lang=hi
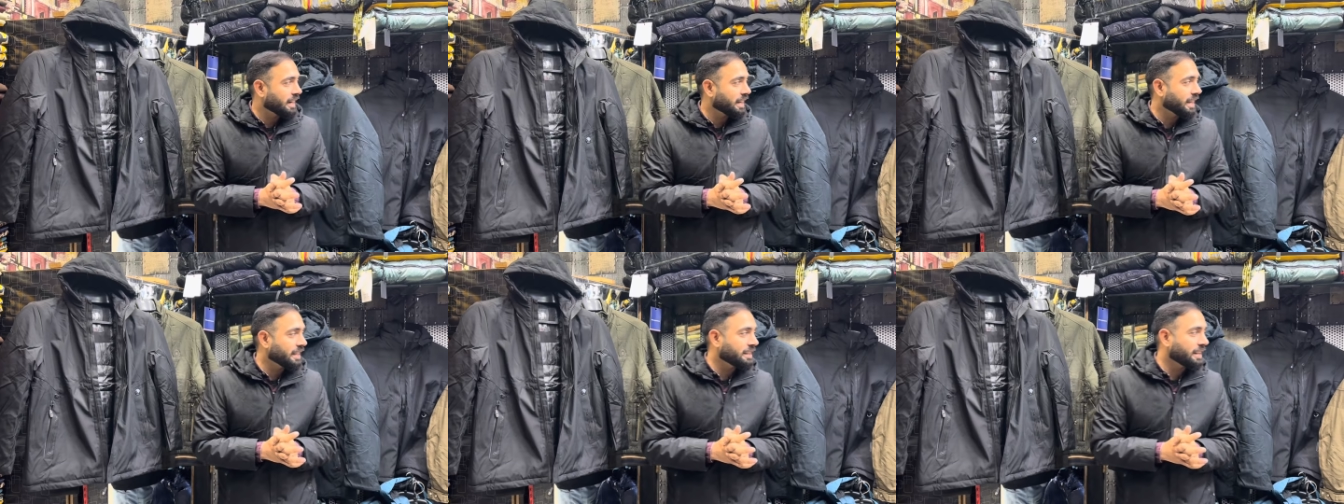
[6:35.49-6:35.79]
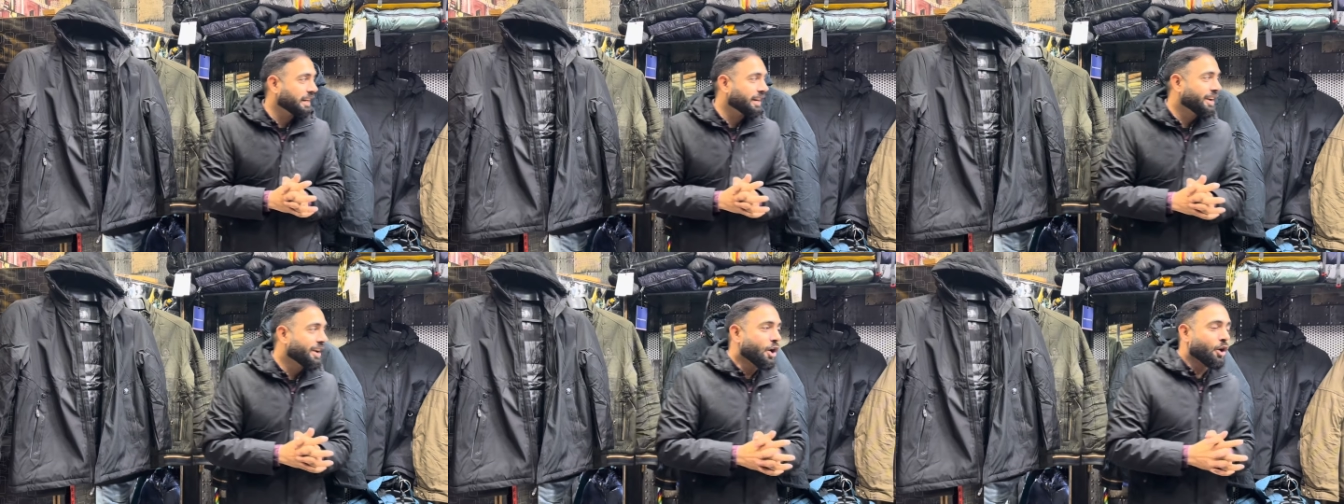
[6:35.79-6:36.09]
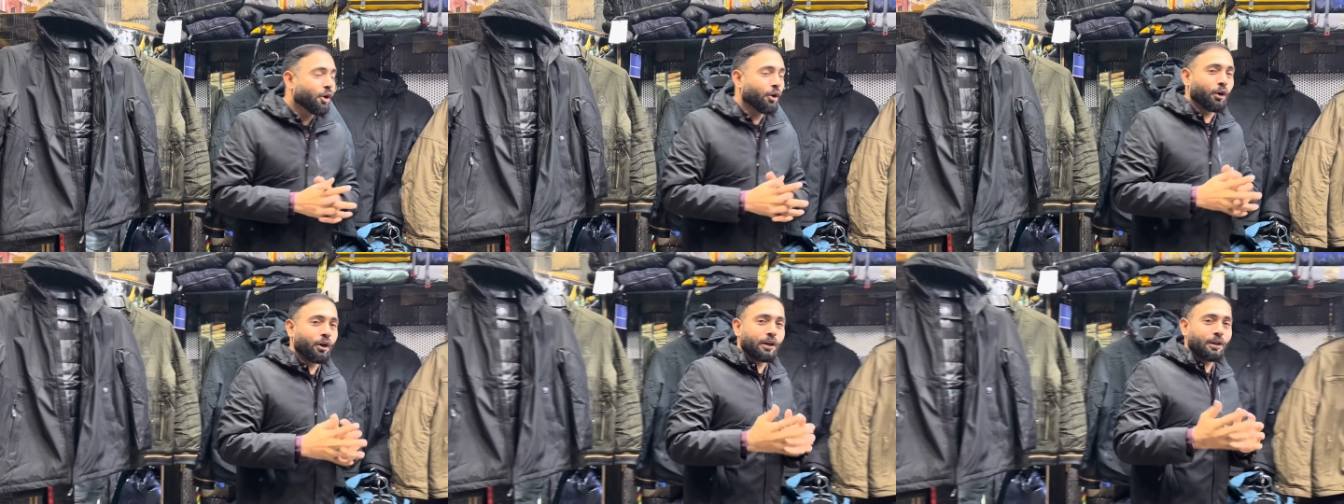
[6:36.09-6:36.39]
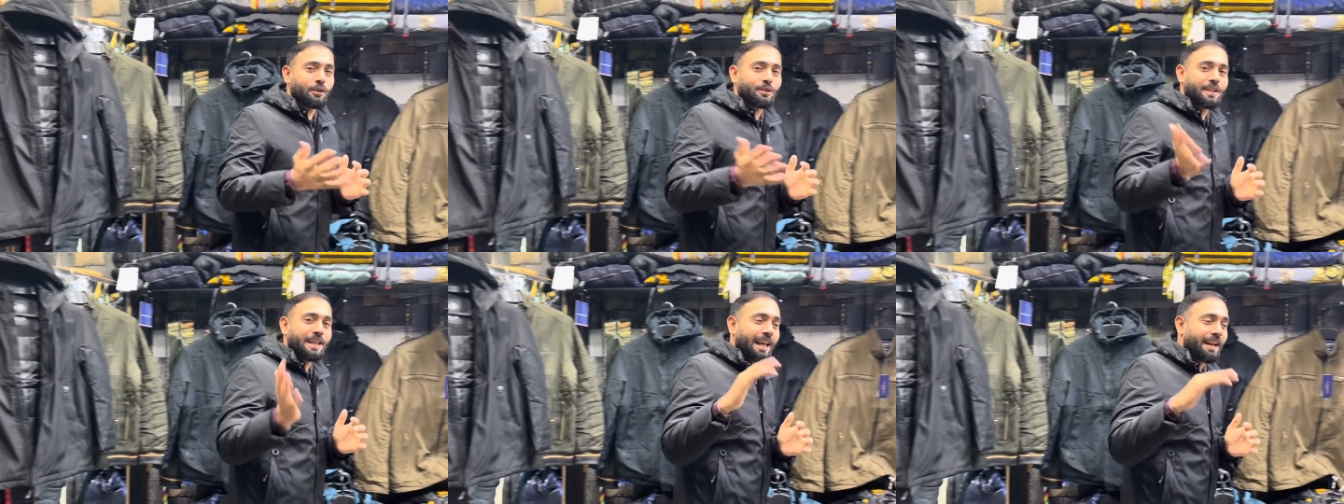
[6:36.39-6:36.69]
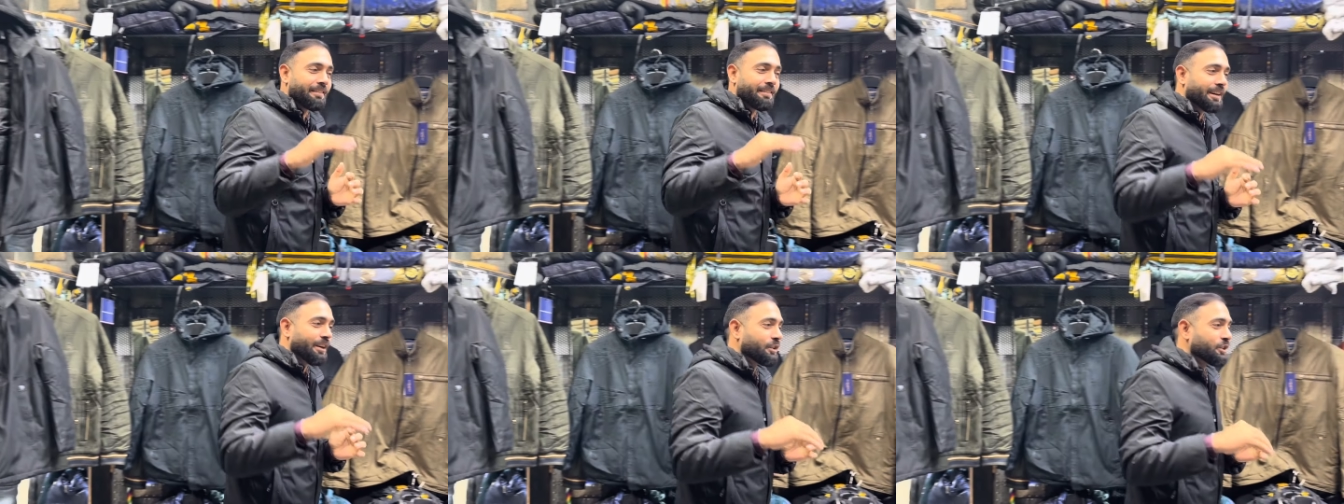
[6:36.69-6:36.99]
के अंदर और उसके
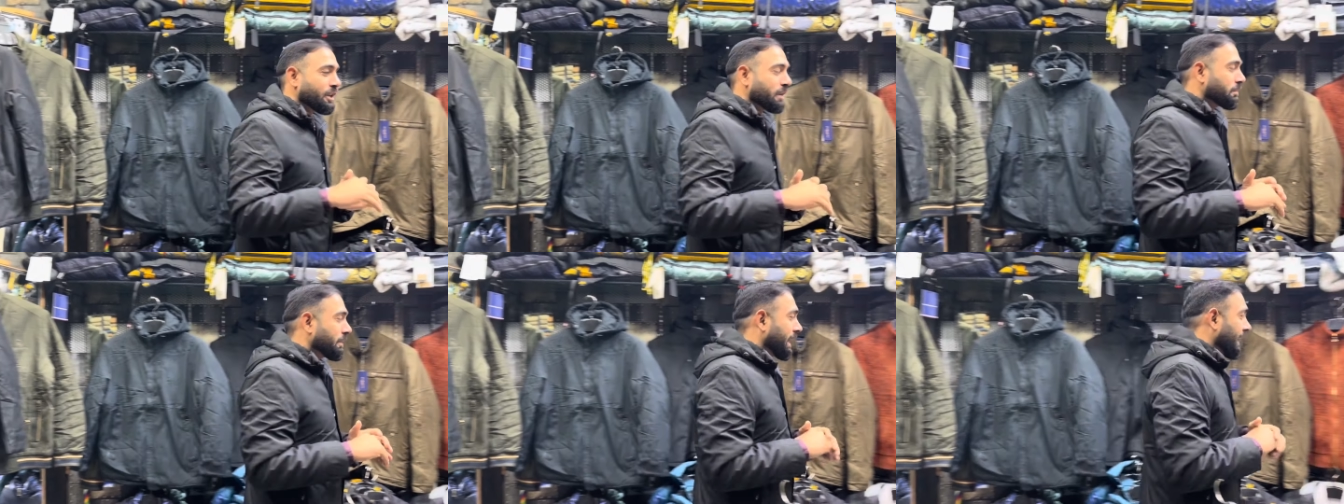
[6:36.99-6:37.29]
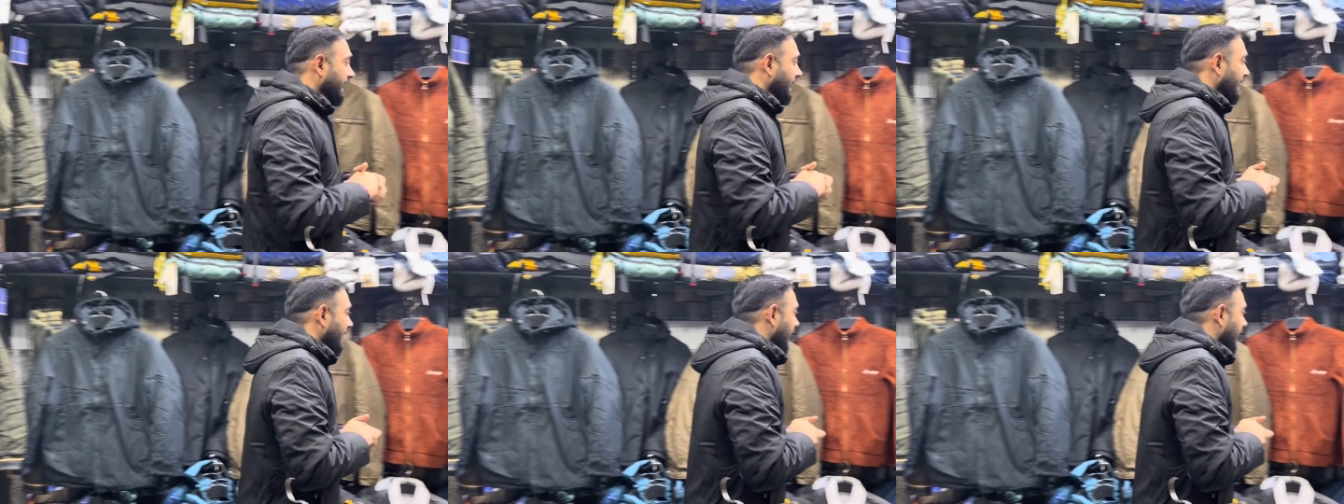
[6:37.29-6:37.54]
अलावा गुजर भाई